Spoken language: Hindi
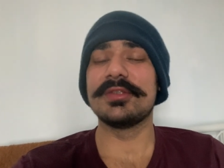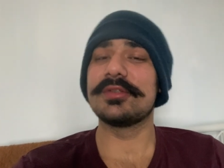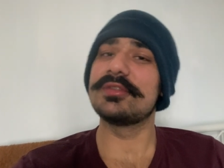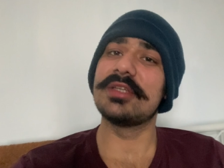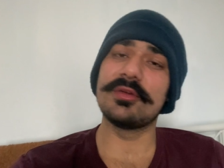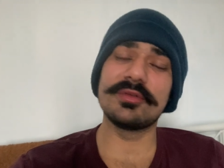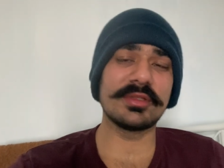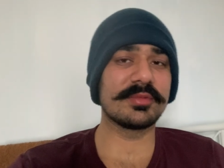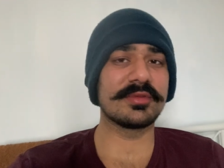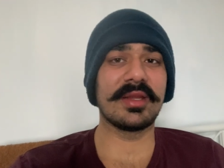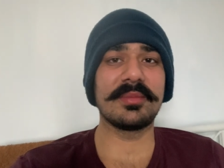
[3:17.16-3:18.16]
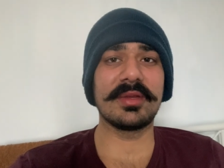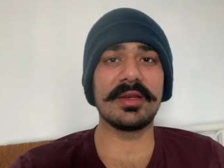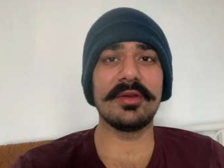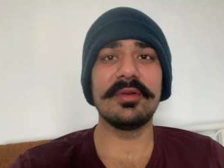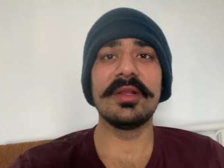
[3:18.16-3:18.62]
सो जरूर सब्सक्राइब कर
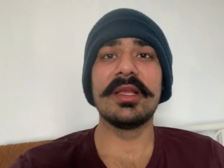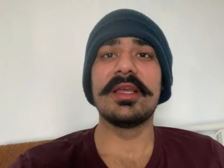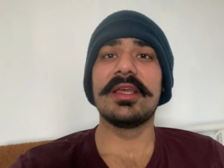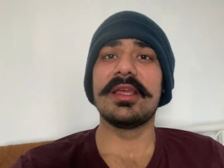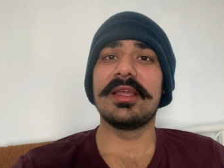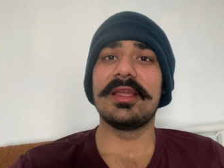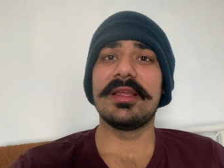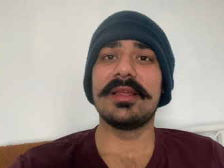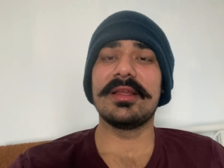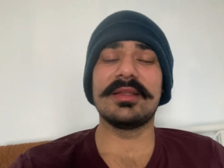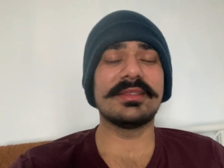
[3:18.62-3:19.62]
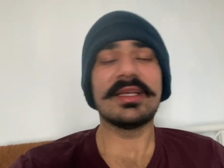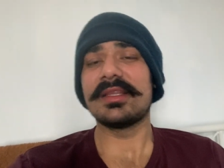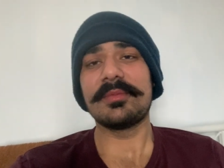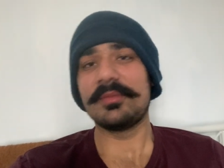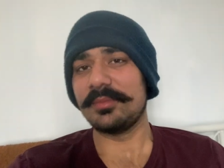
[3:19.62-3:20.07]
लो
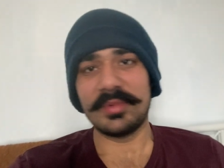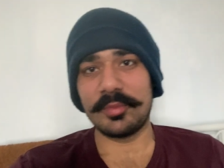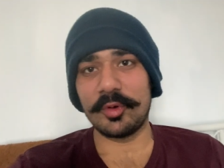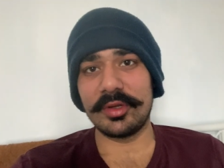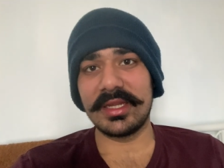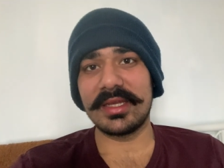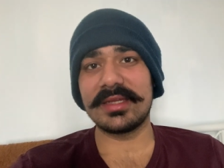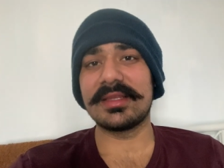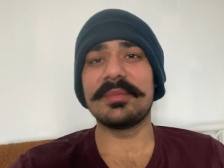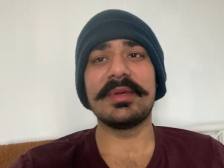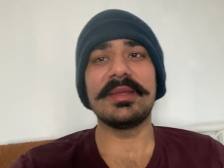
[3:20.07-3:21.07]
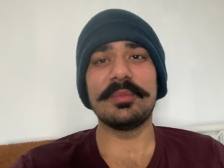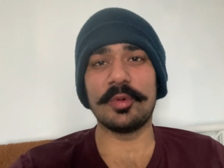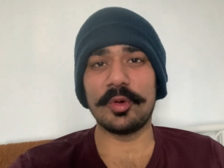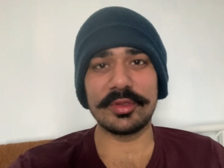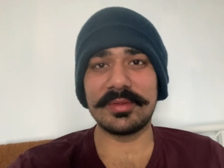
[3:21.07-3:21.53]
ज़्यादा मैं बोर नहीं करता भाई
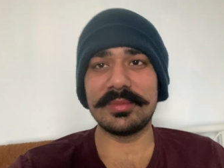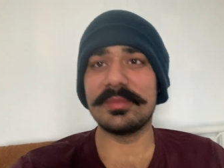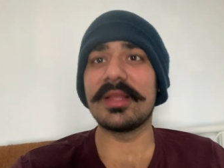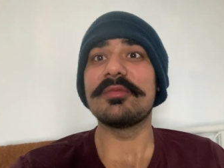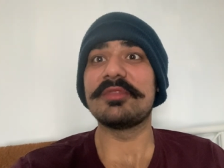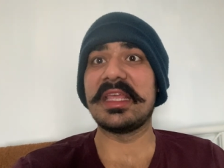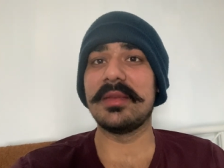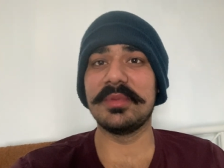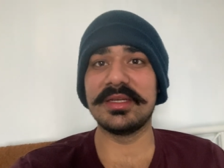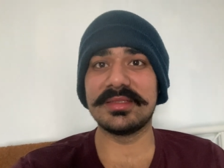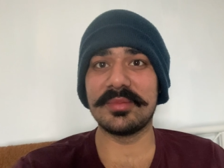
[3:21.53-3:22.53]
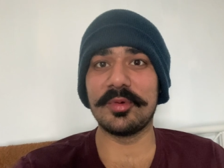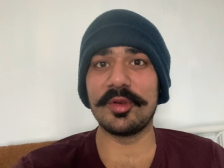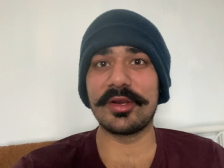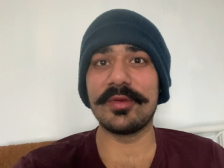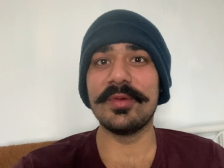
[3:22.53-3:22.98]
बहुत मतलब तीन मिनट से
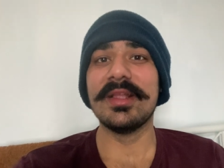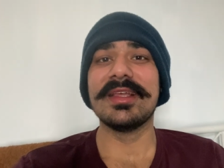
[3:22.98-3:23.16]
बोल रहा हूँ